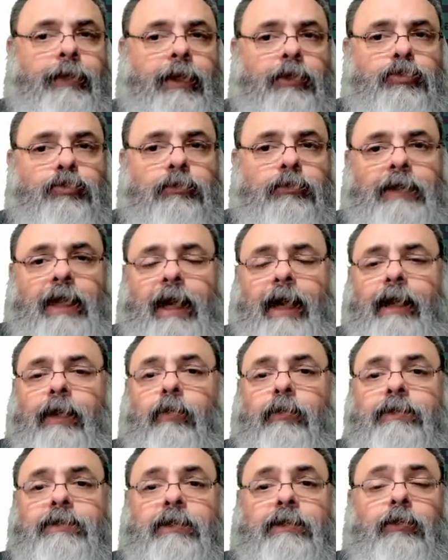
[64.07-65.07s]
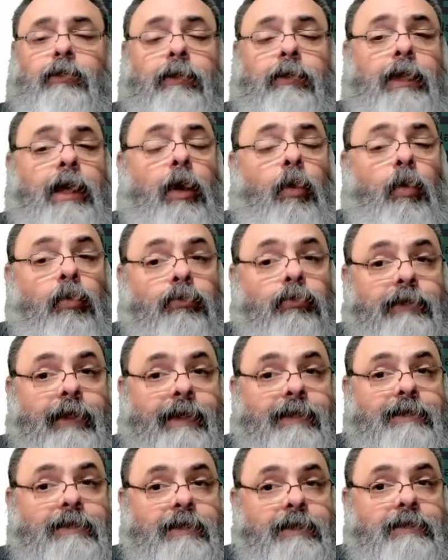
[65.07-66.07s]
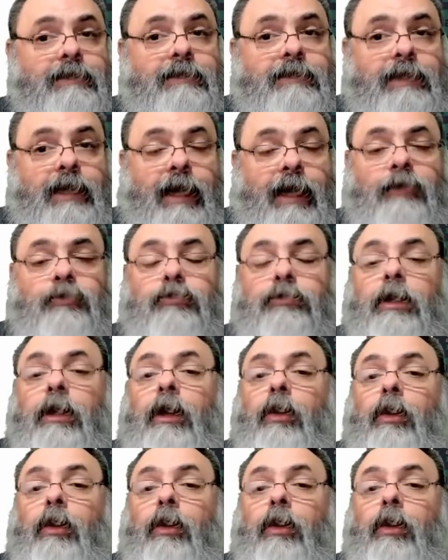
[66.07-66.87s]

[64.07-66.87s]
ajudar e coisa e tal. O que, que acontece nesses casos?